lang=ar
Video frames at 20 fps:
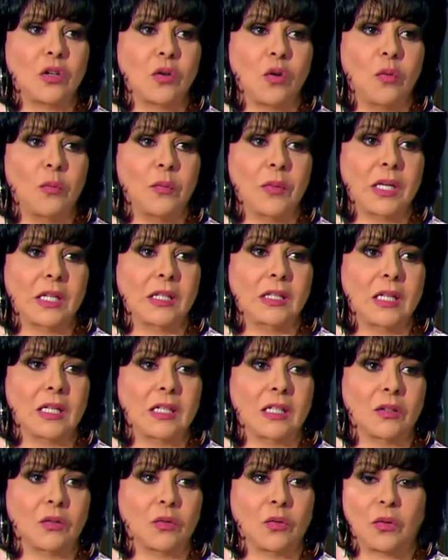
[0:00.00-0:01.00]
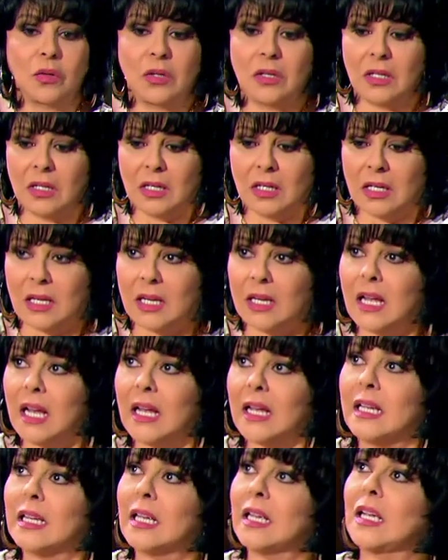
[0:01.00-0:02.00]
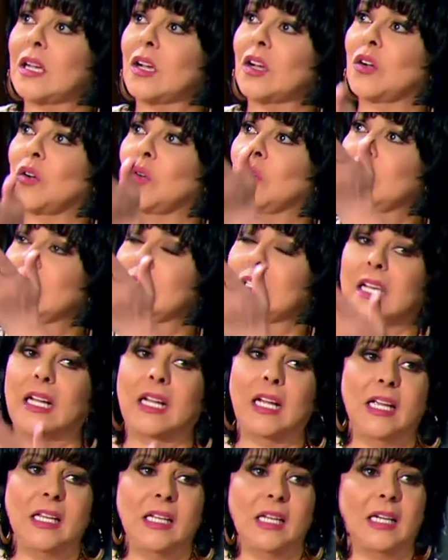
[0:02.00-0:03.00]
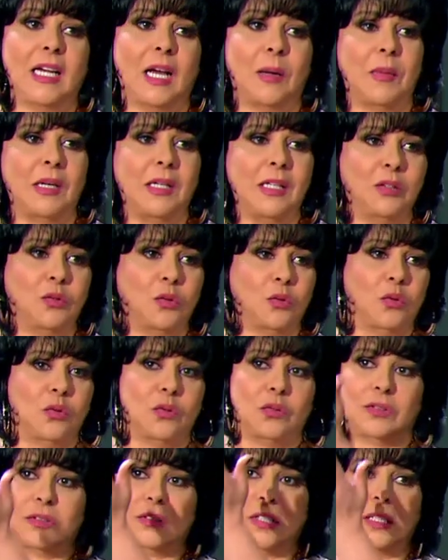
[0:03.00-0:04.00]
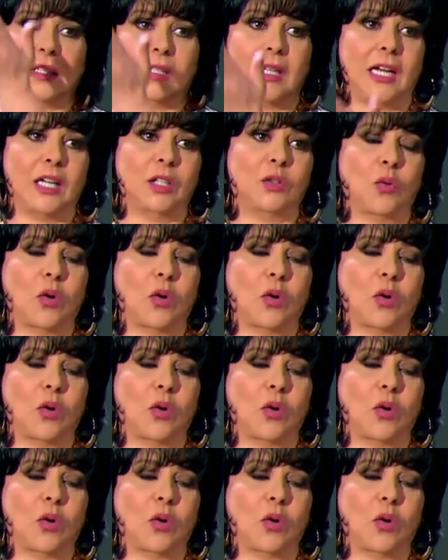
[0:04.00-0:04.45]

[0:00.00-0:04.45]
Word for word: للام جدا انه آه، آه، آه، كل ده هي اللي عملته جدا انا انا